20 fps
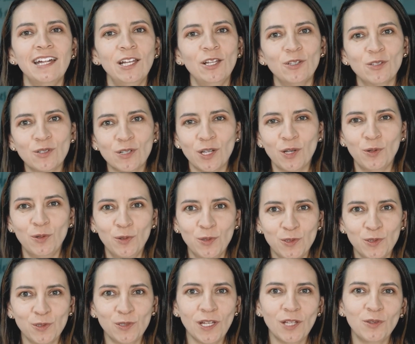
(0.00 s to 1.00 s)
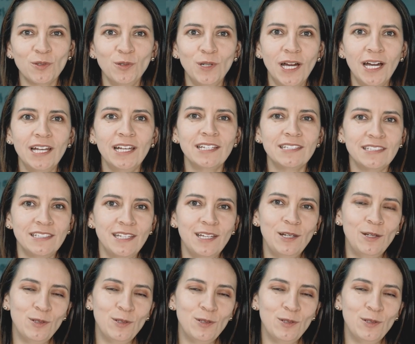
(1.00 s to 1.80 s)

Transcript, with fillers: de los recursos naturales y de